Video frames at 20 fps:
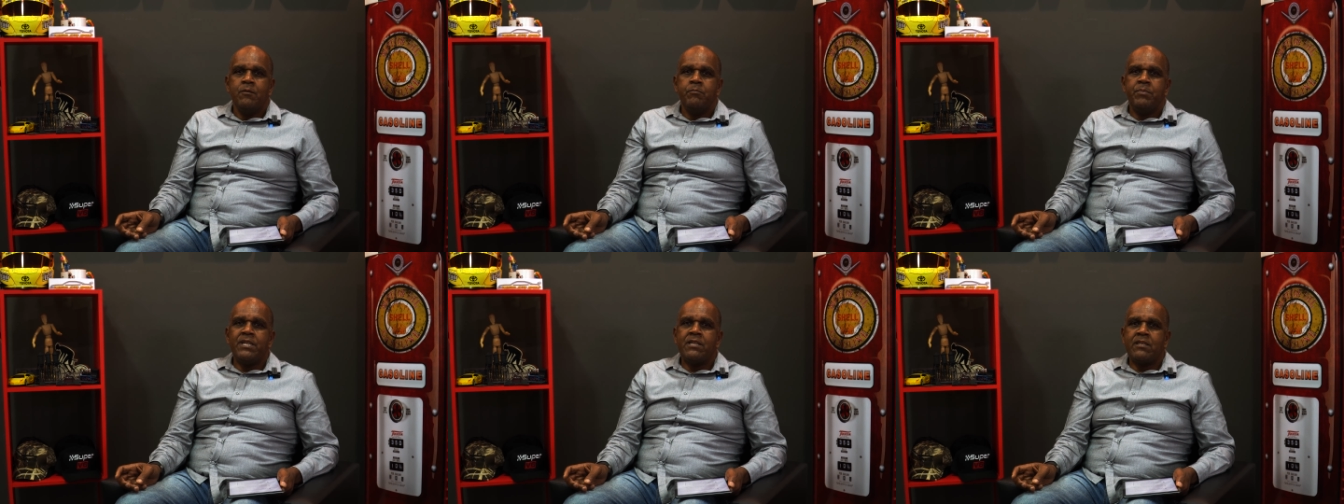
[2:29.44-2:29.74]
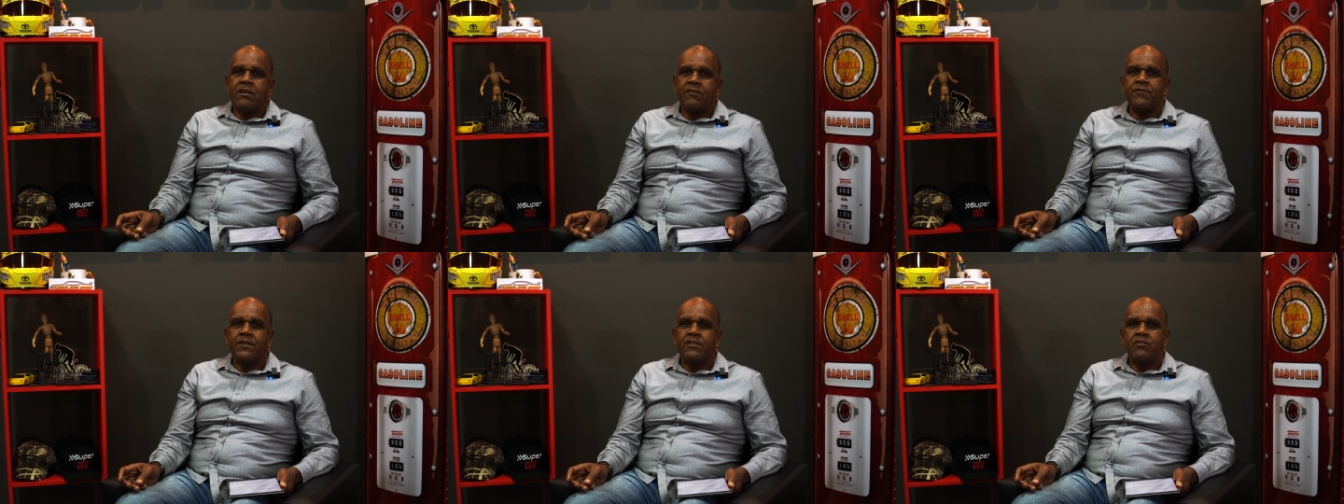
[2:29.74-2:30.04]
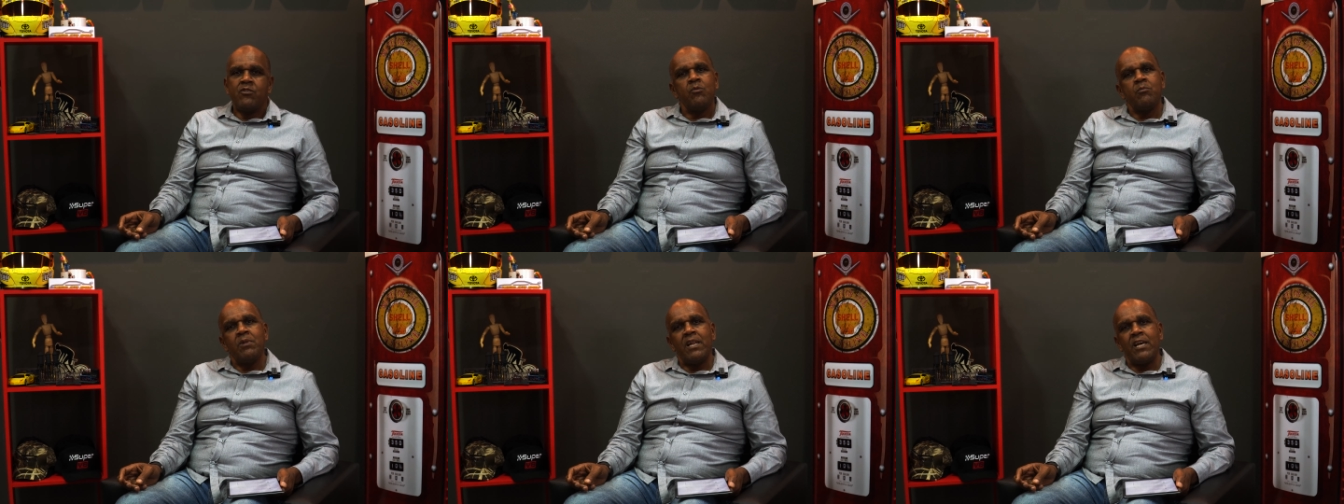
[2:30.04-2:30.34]
pintar,
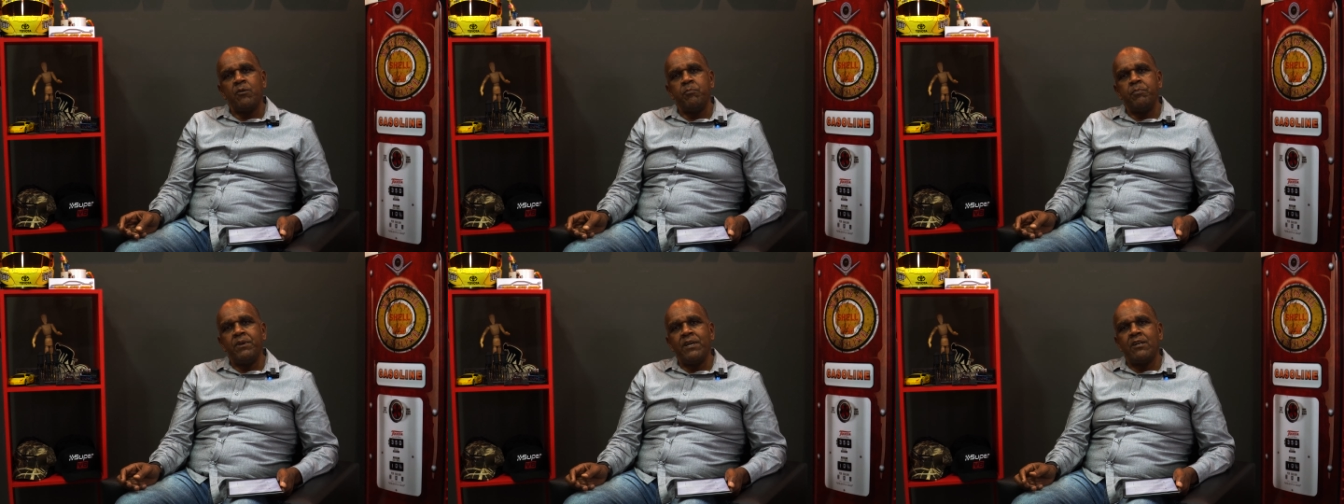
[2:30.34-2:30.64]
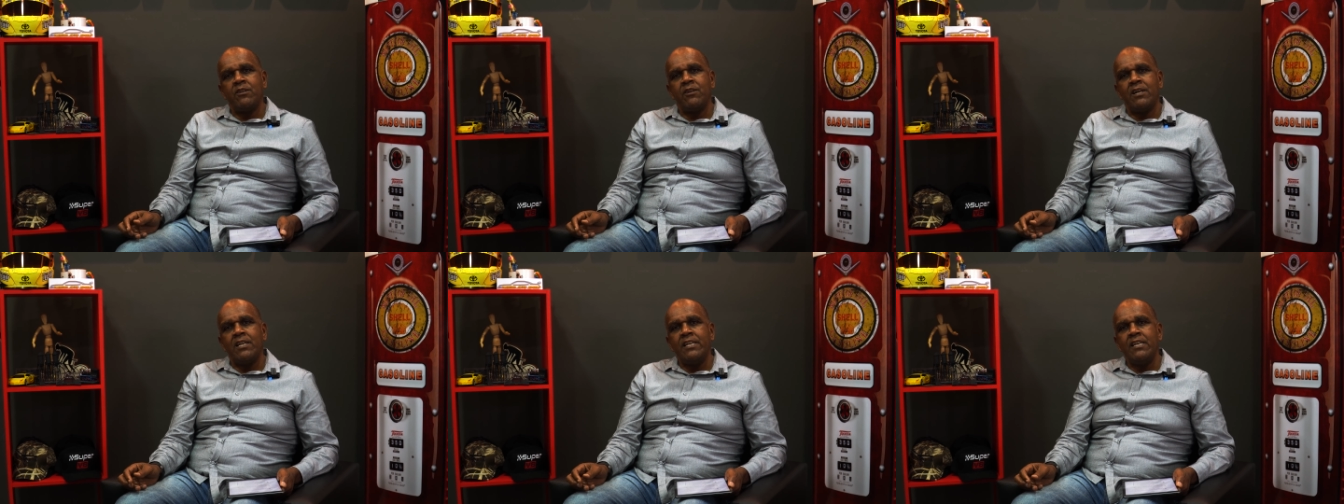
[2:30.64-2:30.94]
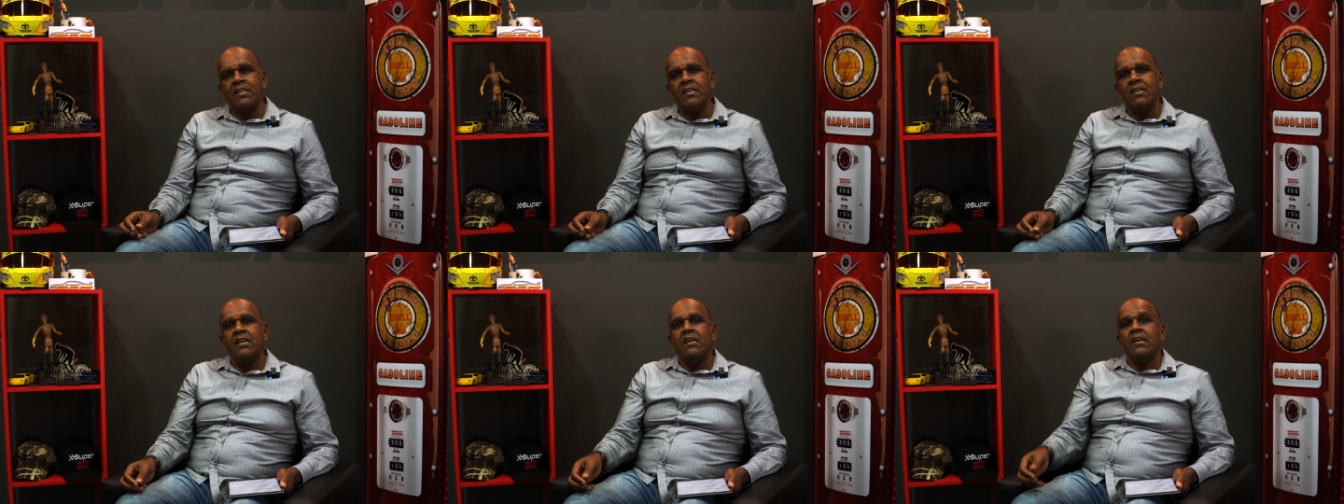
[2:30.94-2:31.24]
fazer um black piano
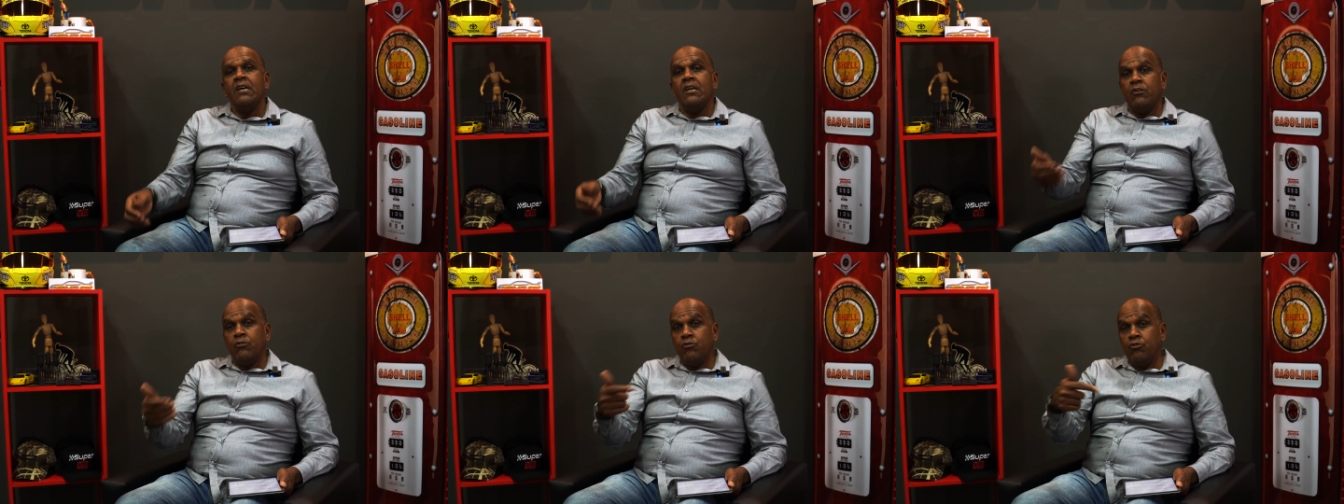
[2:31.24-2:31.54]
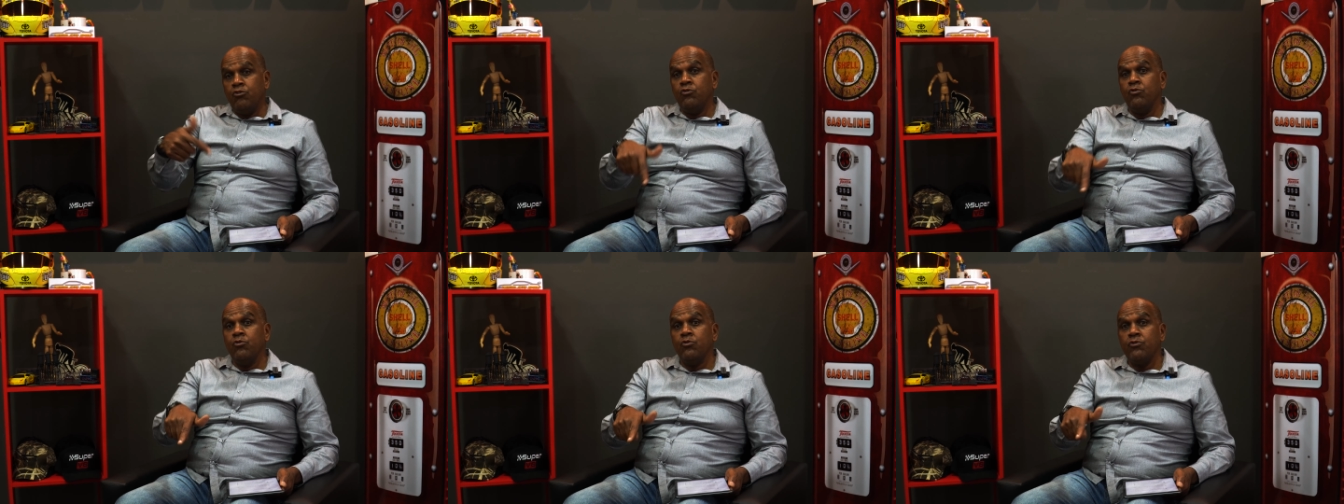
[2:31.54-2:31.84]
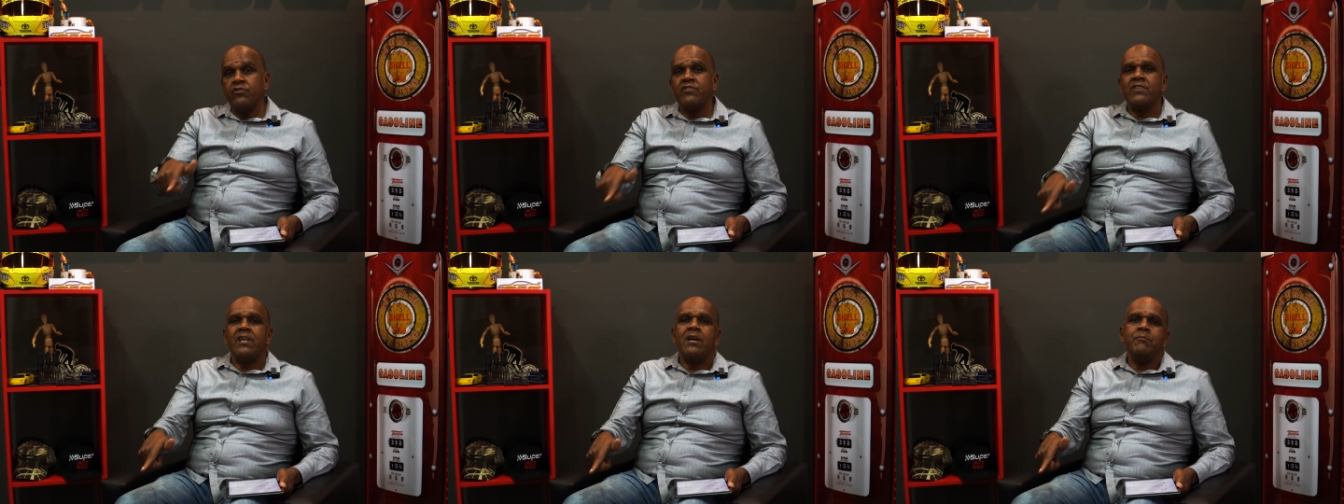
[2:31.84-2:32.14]
ali,
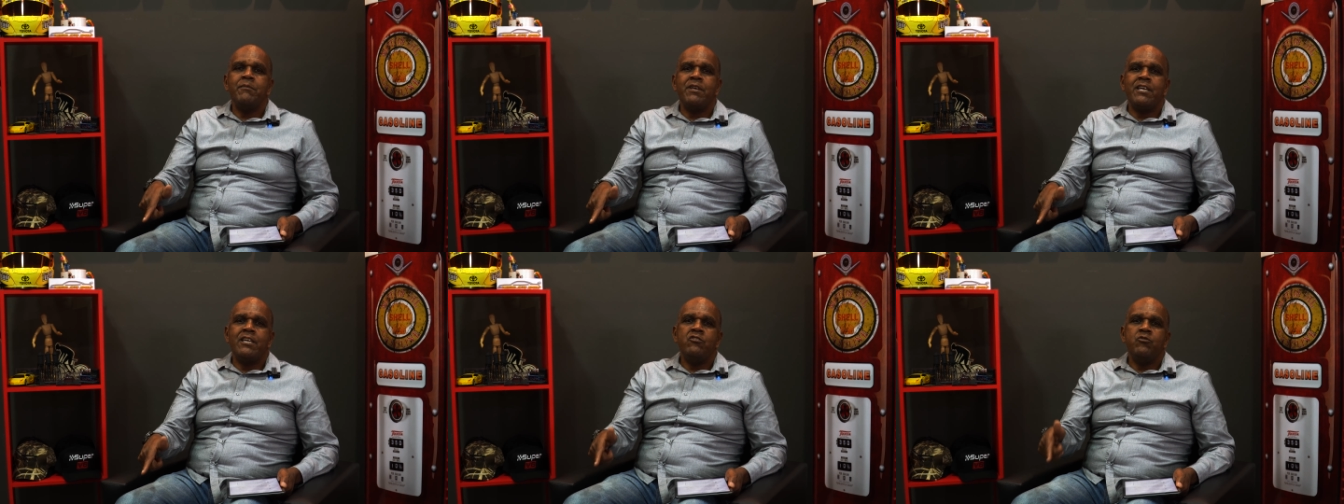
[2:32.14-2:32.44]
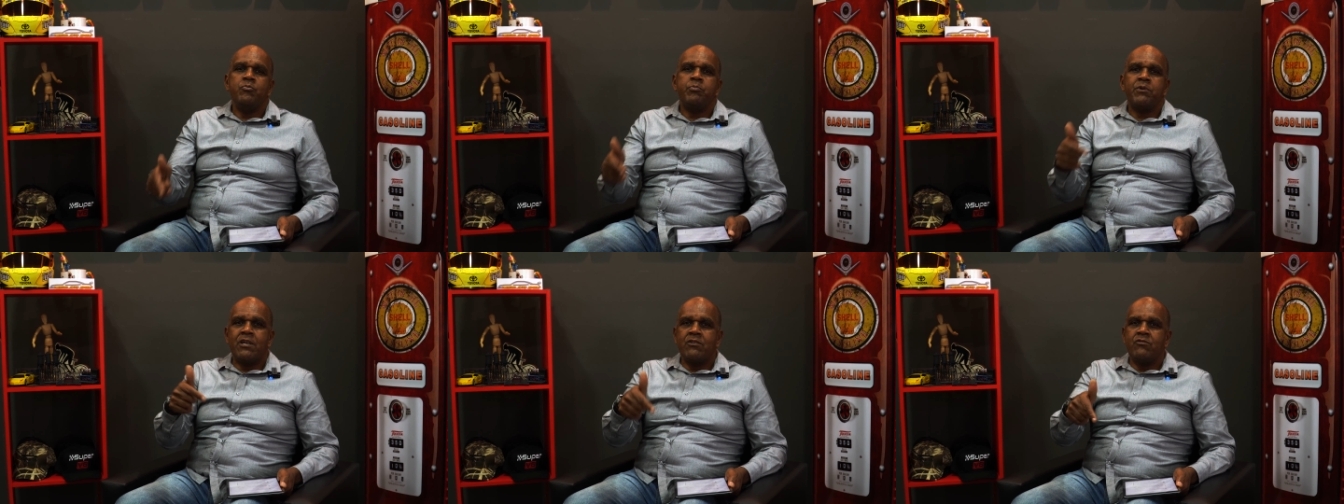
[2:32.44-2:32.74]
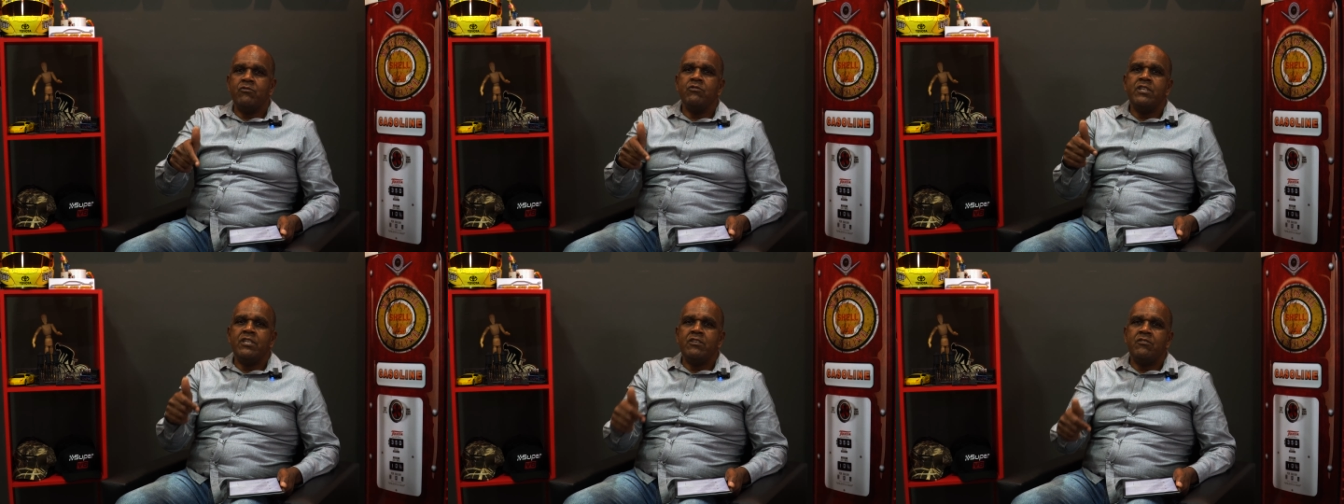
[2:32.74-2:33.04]
justamente por
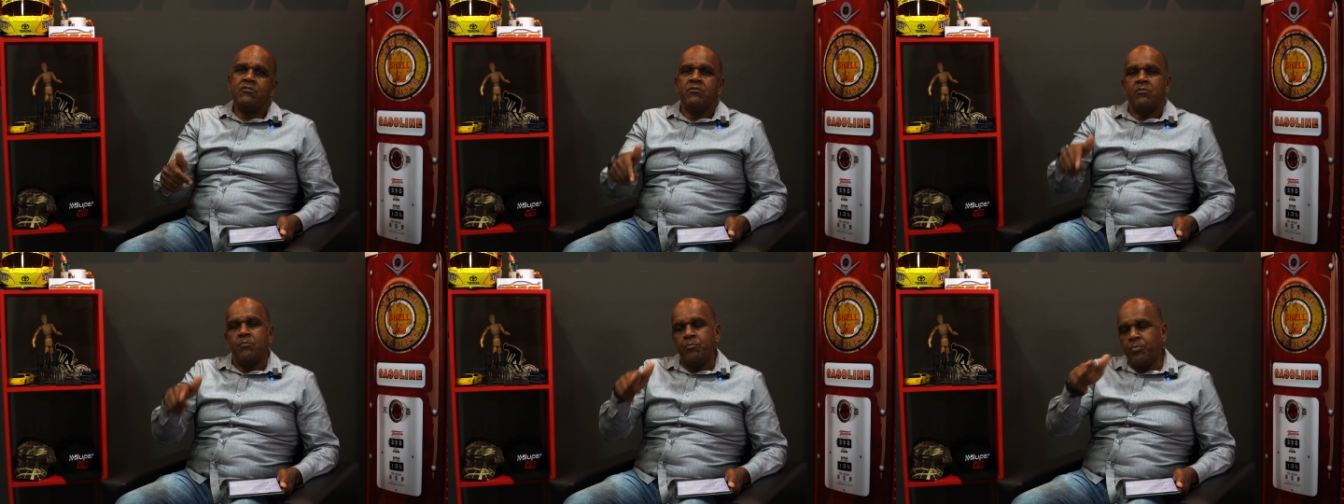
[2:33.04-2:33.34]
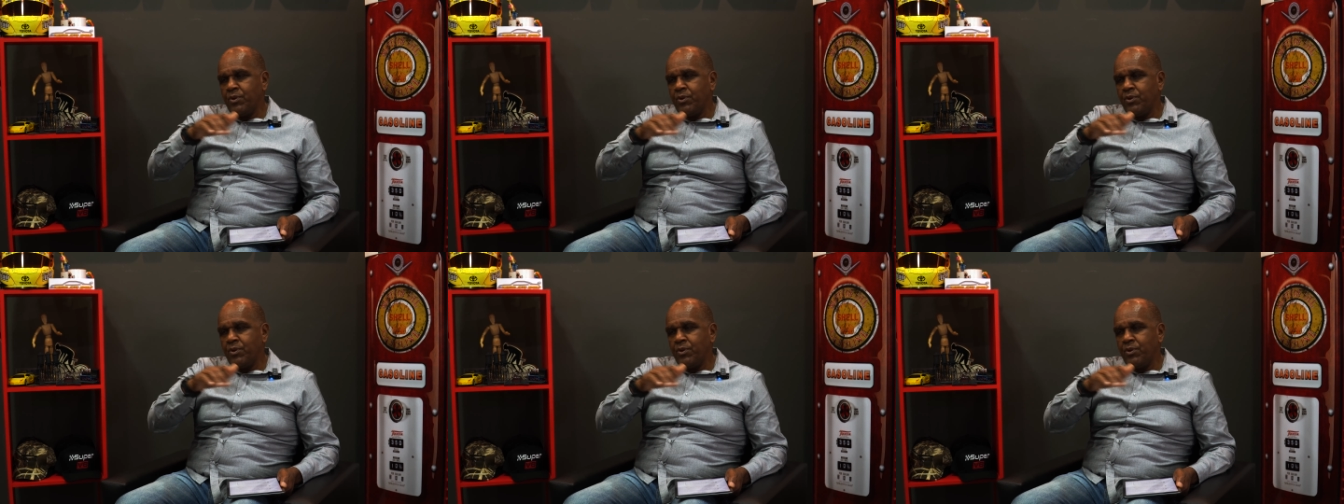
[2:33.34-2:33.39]
causa disso,